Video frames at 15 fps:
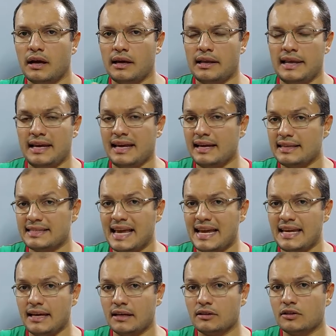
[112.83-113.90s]
اللي هي
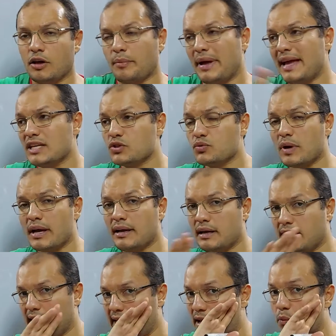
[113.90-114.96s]
سيء طب اسوا
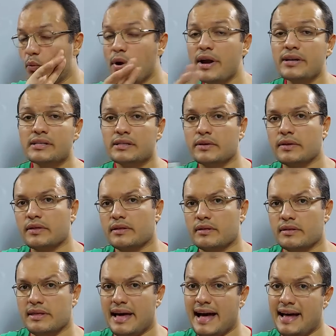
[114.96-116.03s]
اللي هي worse
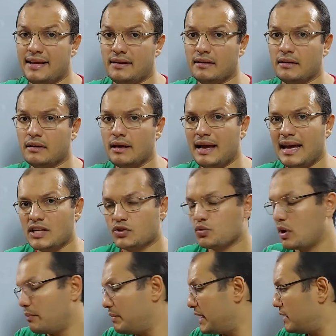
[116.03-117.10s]
دان
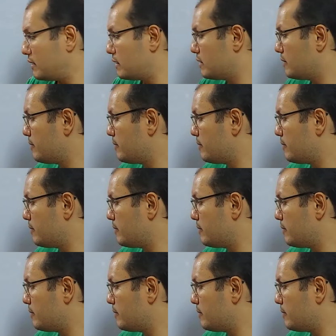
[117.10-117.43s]
اسوا من